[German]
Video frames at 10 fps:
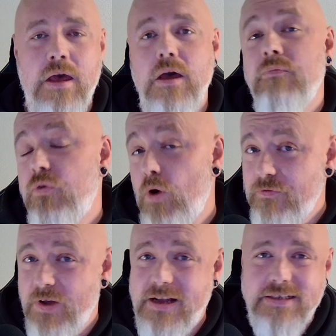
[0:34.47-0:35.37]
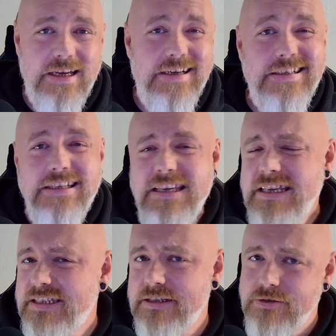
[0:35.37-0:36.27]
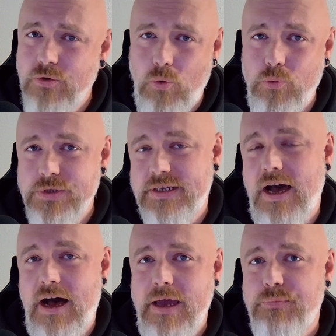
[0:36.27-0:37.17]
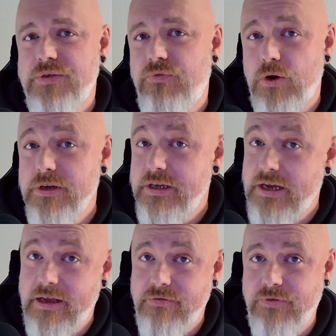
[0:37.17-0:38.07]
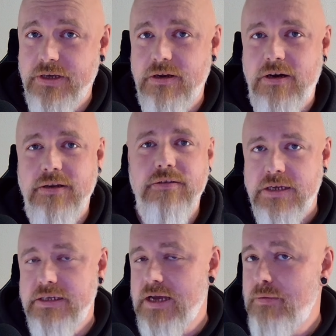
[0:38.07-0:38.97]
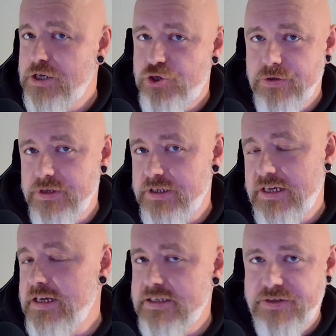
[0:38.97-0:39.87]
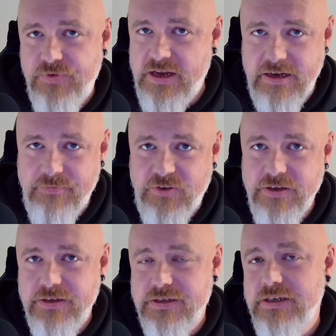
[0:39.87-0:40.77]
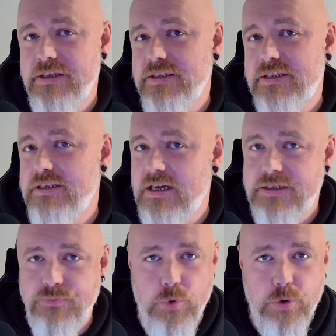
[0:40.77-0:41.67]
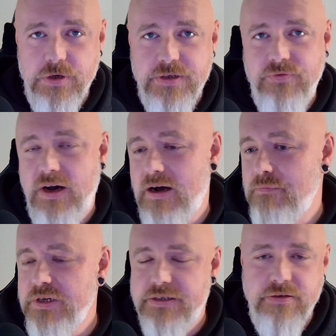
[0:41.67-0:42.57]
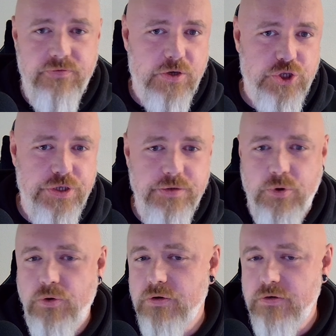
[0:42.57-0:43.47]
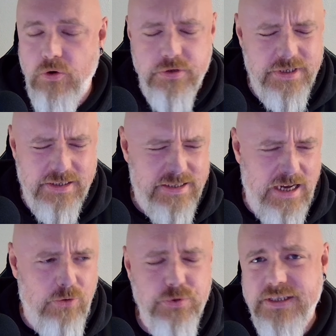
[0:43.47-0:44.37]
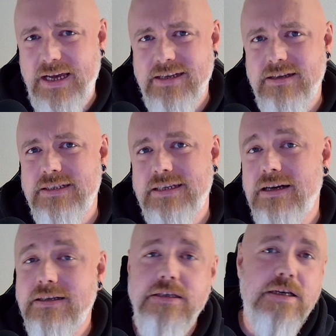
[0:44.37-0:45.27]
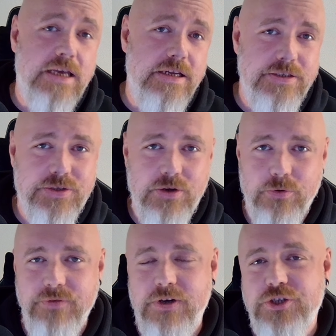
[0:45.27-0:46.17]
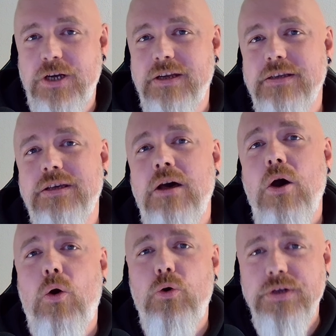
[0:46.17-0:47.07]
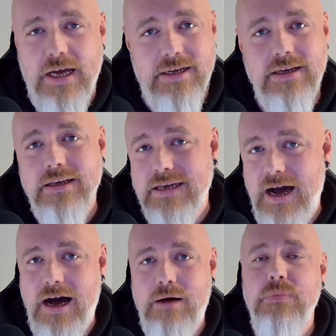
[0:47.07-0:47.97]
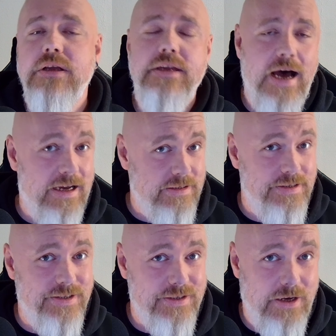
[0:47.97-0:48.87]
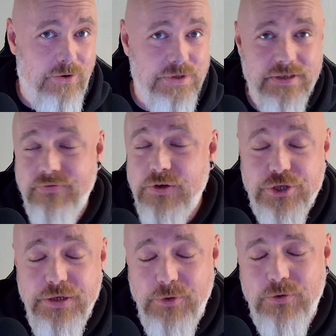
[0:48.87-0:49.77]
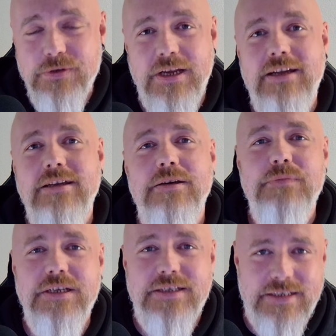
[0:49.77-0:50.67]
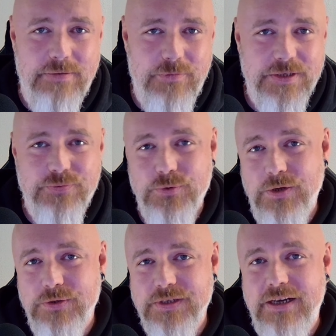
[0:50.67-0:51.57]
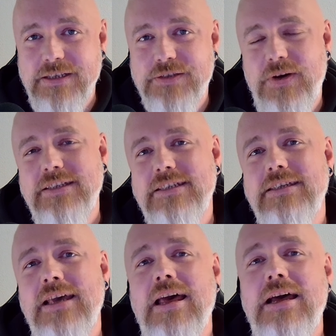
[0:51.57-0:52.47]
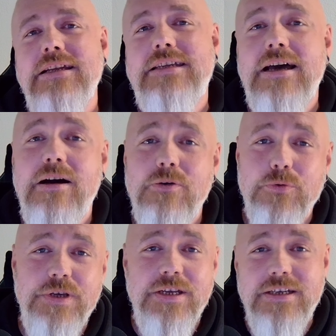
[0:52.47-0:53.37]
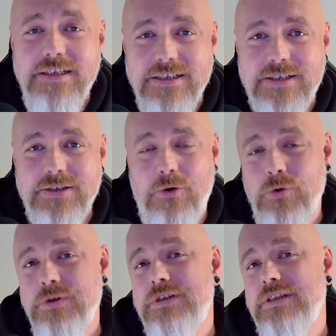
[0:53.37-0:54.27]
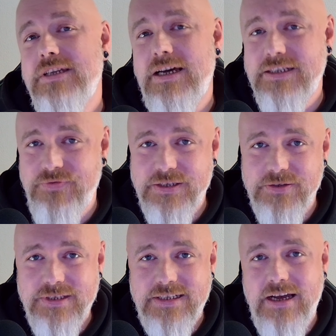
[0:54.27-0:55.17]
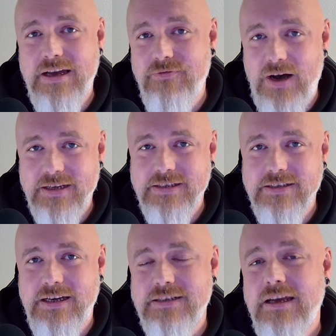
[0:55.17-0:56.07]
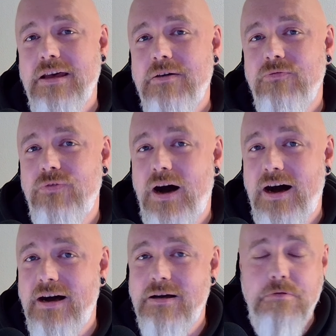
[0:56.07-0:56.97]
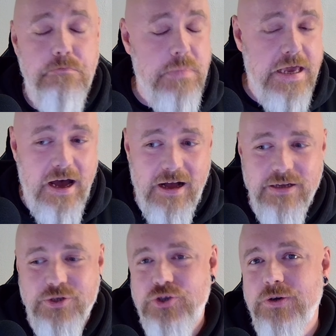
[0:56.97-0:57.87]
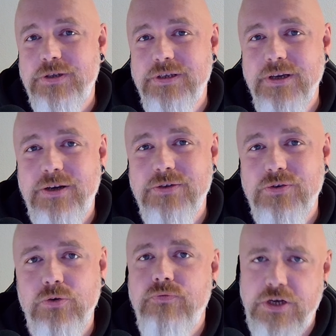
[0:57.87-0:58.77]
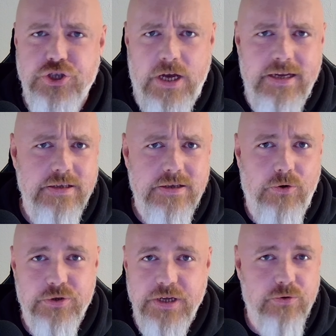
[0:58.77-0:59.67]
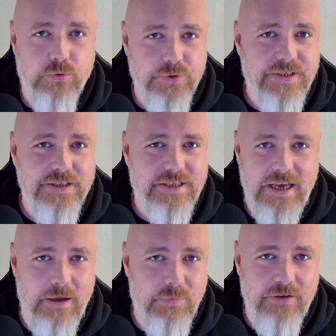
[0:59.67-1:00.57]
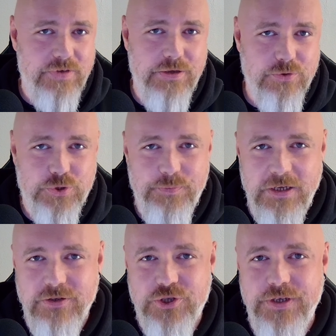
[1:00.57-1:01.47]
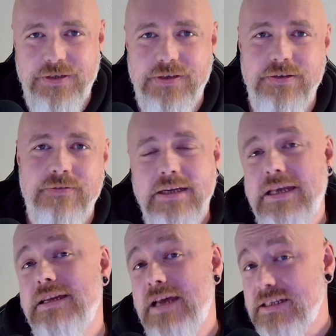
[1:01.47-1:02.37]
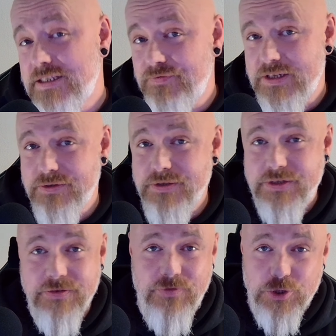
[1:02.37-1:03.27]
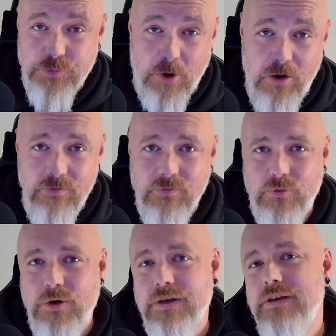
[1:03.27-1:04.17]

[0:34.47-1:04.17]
Im Vorfeld riesengroß gehypt von den Entwicklern, die dabei schon in jedes Fettnäpfchen getreten sind, das möglich war, mit Verschiebungen und tausend anderen Sachen. Ihr kennt die Story wahrscheinlich. Und dann kam nach diesen tausend Verschiebungen dann im Dezember 2023 der Release und das, was uns da erwartet hat, war mehr als schockierend und wahrscheinlich auch der größte Scam der Videospielgeschichte. Denn das, was uns versprochen wurde,